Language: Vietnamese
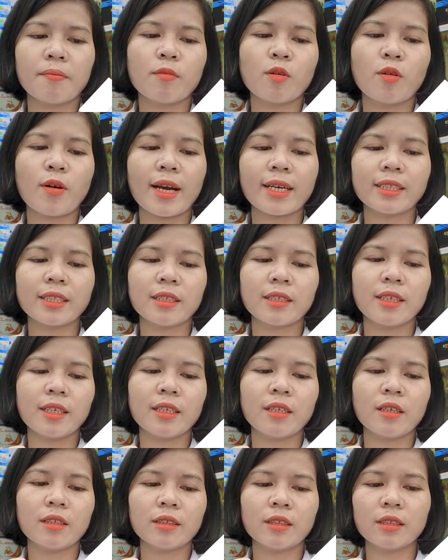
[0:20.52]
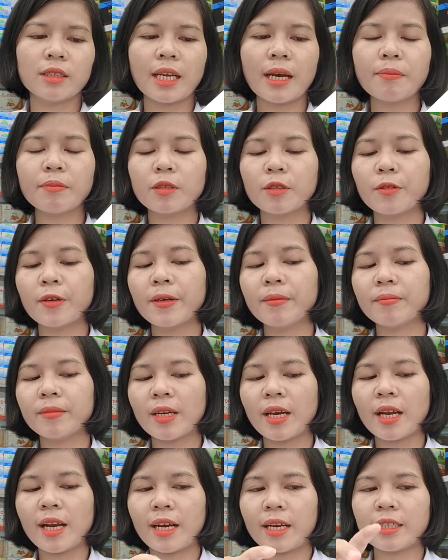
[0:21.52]
brightening turn up
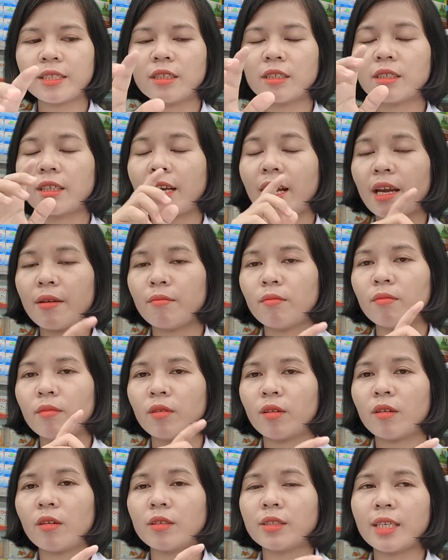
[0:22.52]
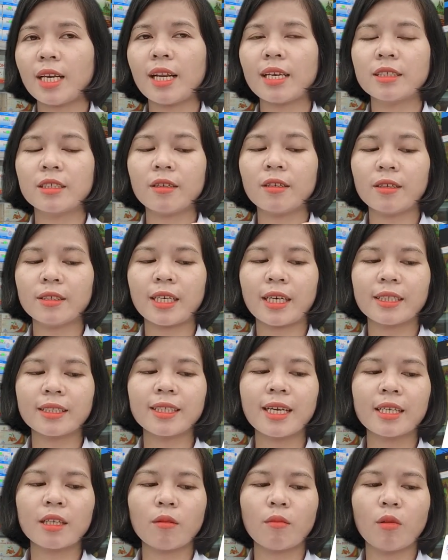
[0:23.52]
cream đây là cái kem nó sẽ là dưỡng
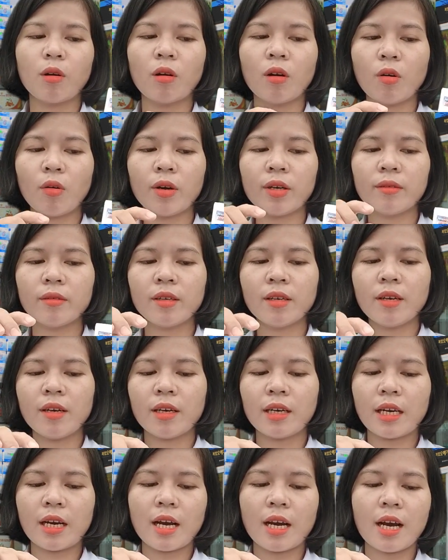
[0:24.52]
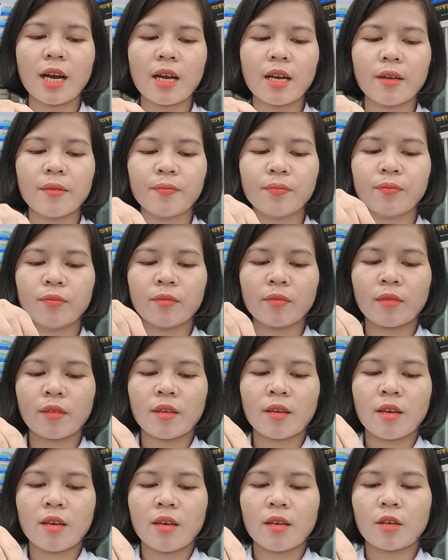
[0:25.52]
trắng da cho mọi người luôn đó
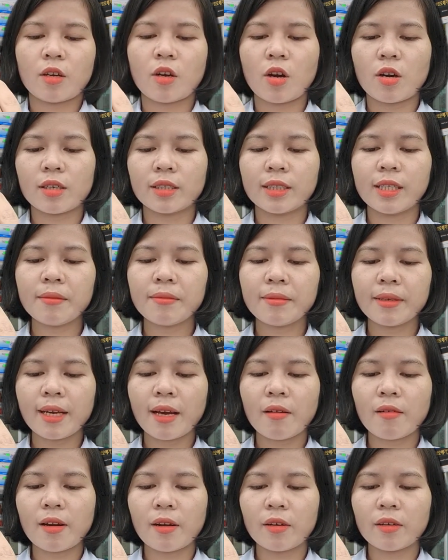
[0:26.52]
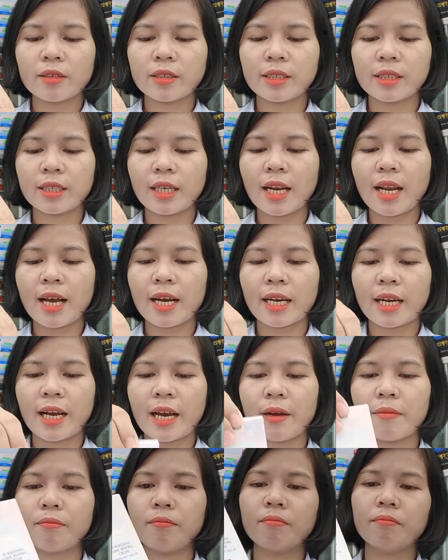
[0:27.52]
còn tiếp theo nó sẽ là
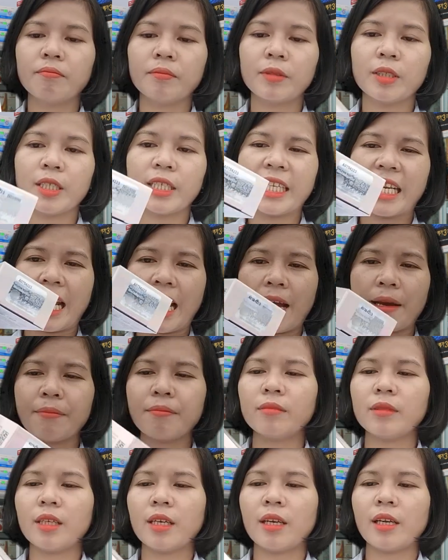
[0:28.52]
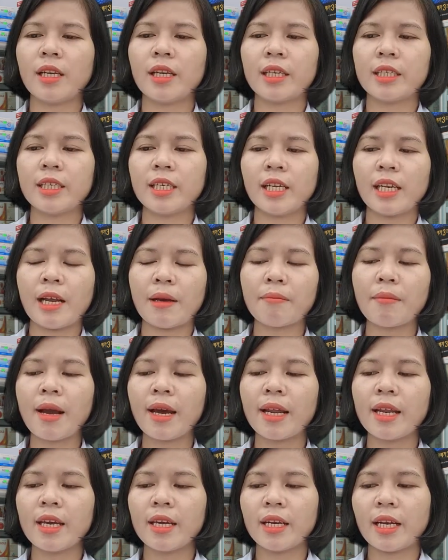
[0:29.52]
kem trị nám thì trị nám
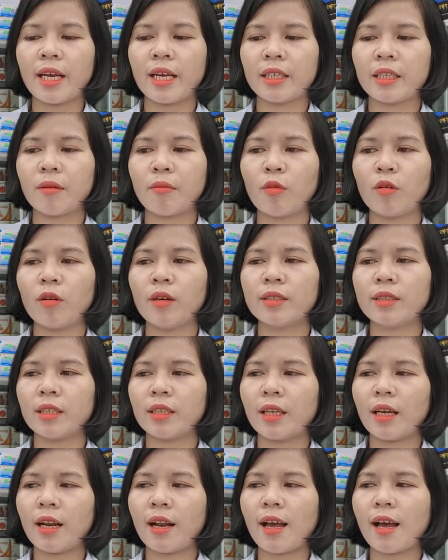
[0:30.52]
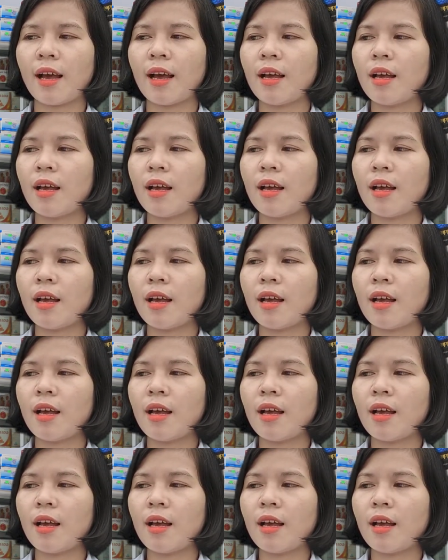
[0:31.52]
3D này thì mọi người sẽ thấy là